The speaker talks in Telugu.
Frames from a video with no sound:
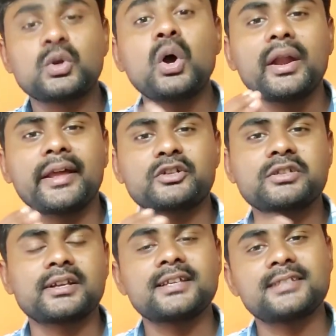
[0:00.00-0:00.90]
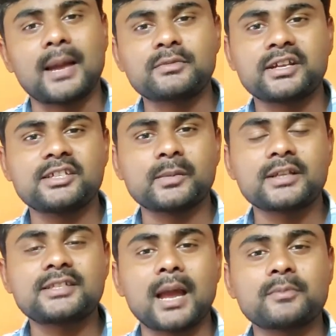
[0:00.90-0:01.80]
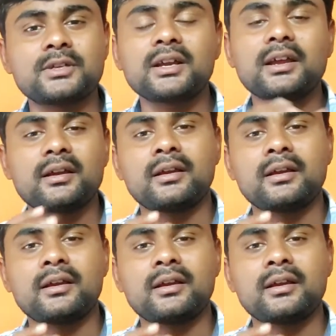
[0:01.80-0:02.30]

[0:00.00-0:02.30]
సో నెక్స్ట్ వచ్చరికి శాంసంగ్ నుంచి అనమాట శాంసంగ్